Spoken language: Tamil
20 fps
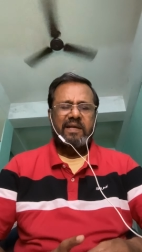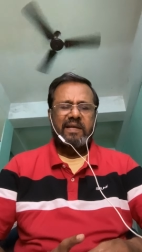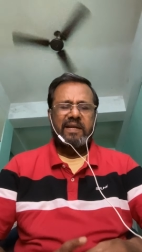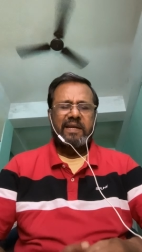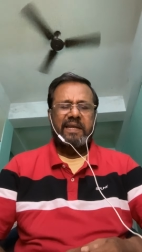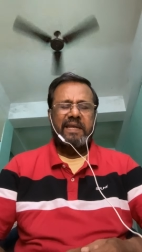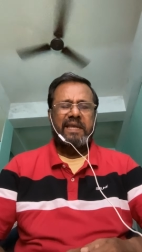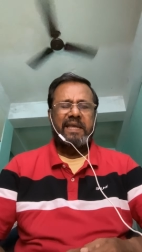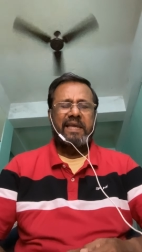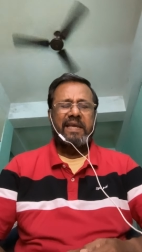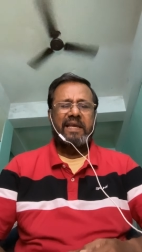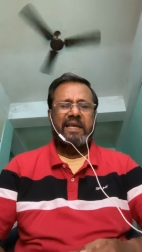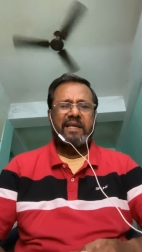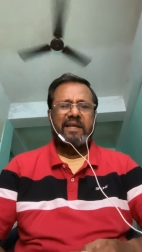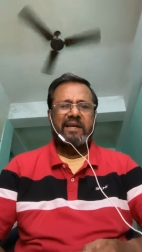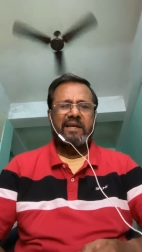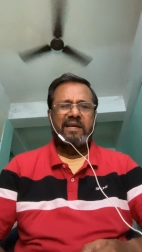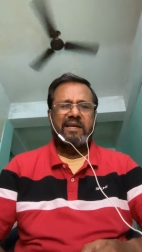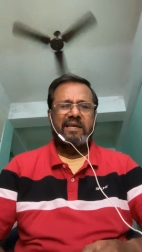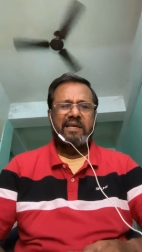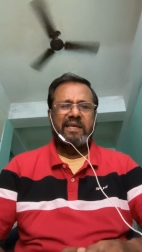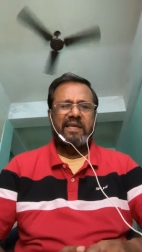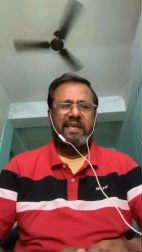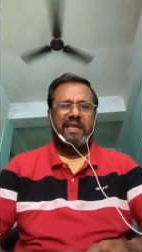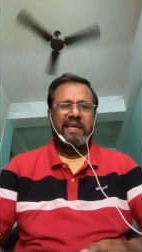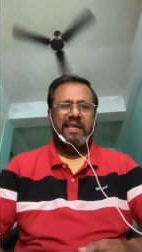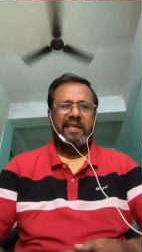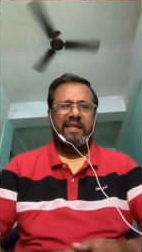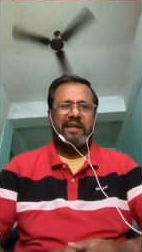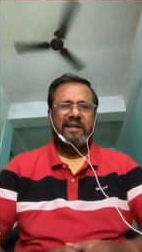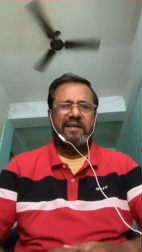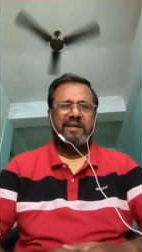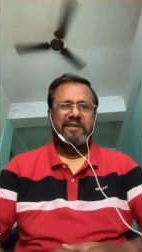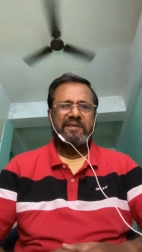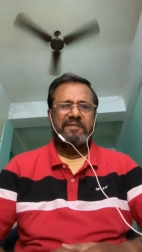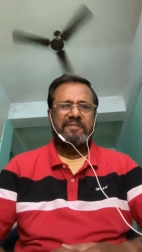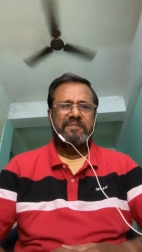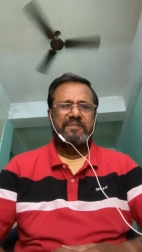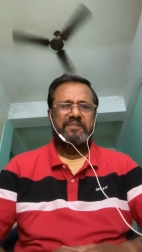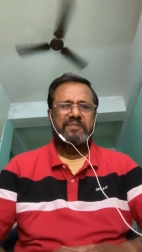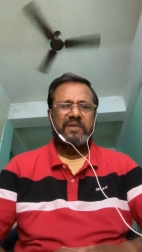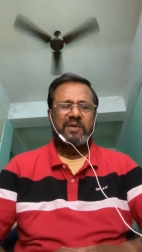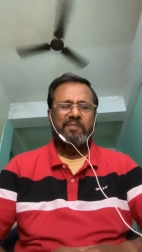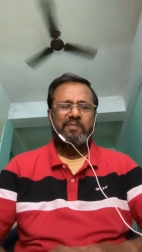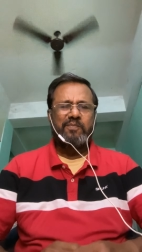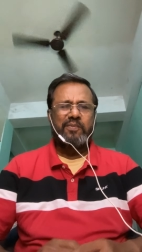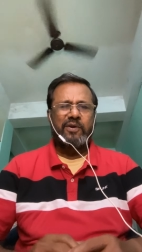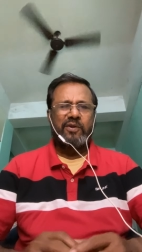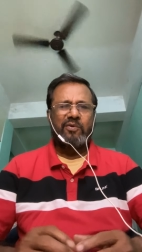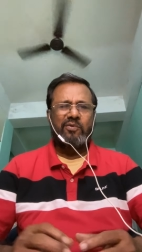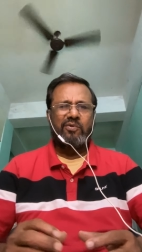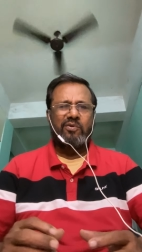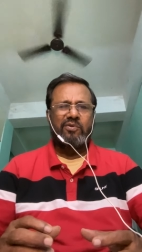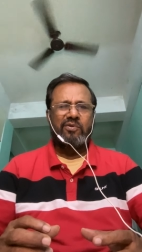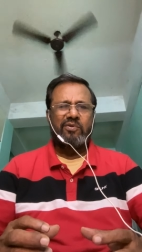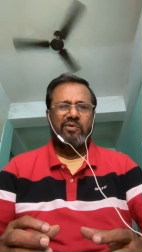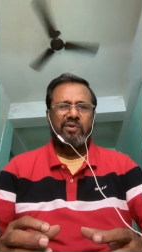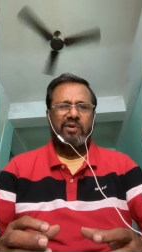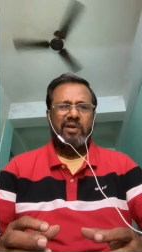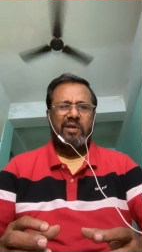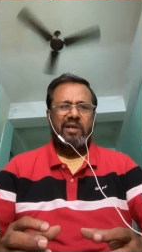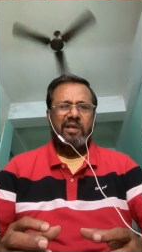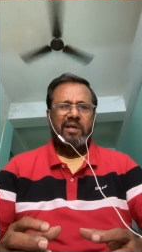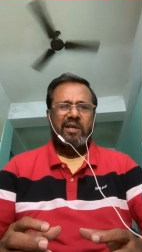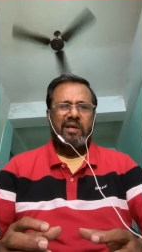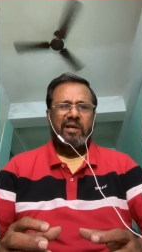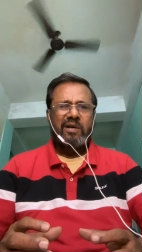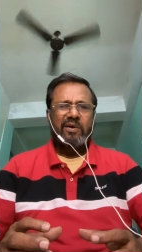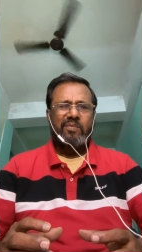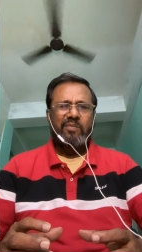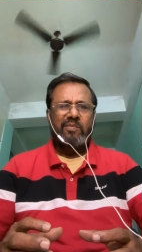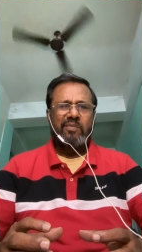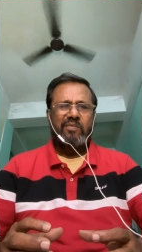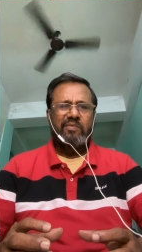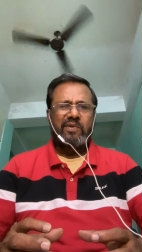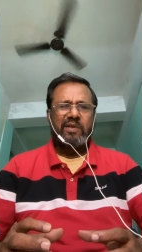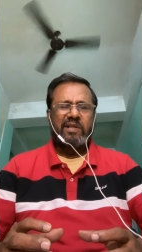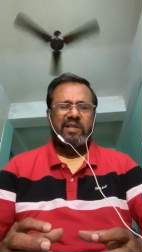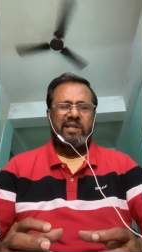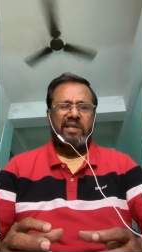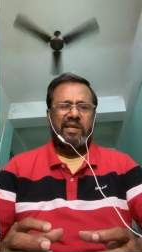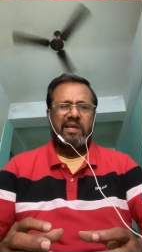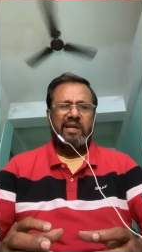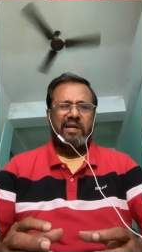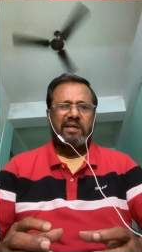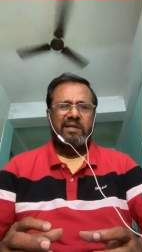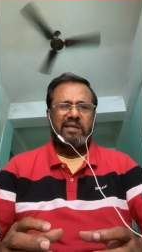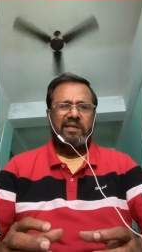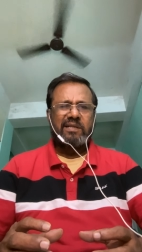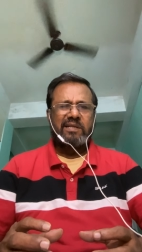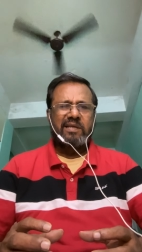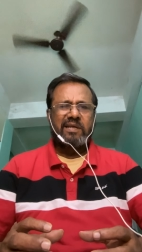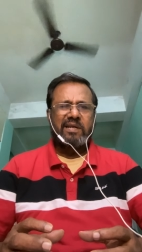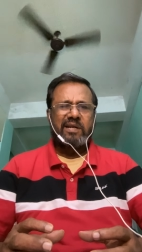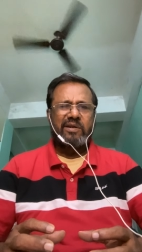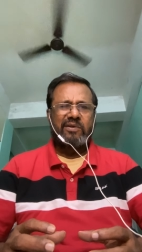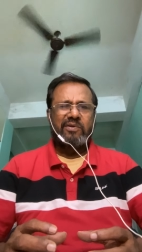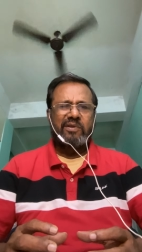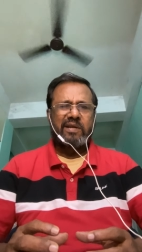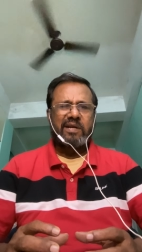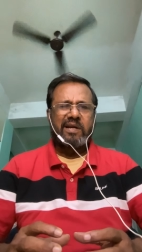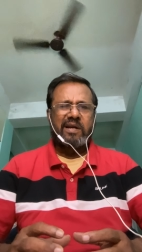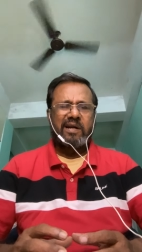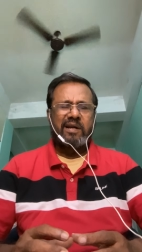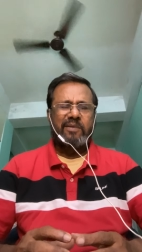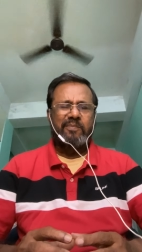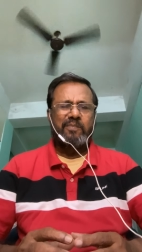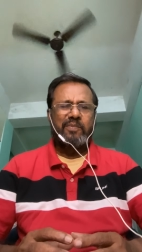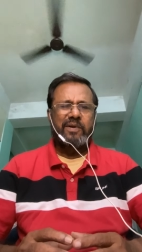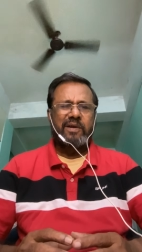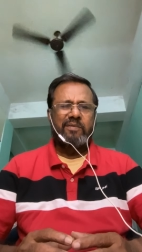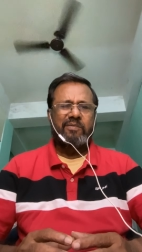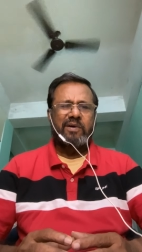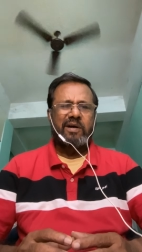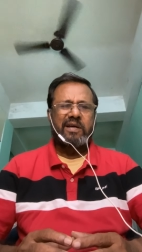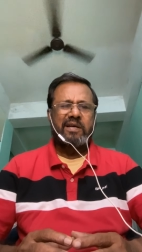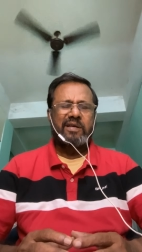ரீ இருக்குது ஈ இருக்குது இப்படி ஒரு இத்த எழுத்துக்களுடைய கலப்பினமாக